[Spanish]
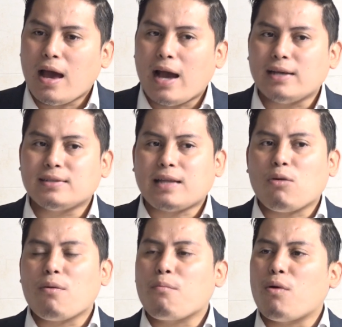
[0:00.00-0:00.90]
ha
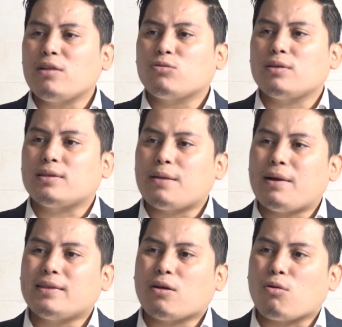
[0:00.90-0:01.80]
estado envuelto en
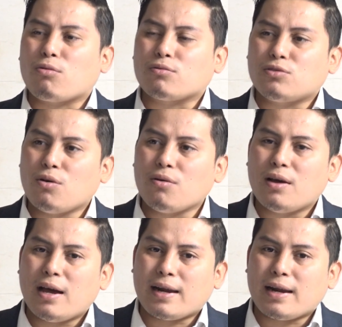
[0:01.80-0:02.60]
temas de corrupción